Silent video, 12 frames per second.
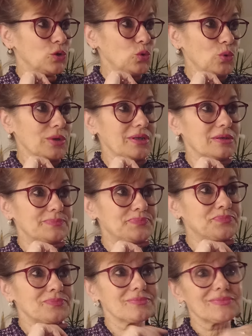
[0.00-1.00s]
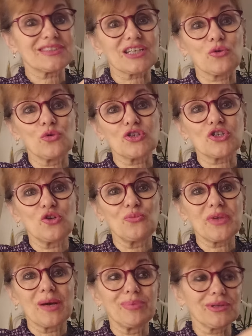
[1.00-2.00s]
Ну и закончили у
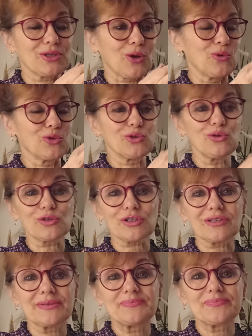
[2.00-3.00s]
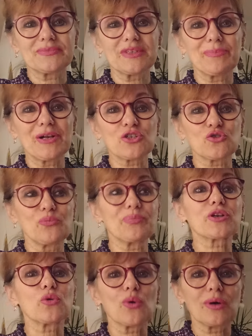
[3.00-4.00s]
меня был такой торт, небольшой
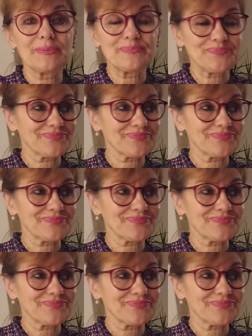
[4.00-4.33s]
пирог.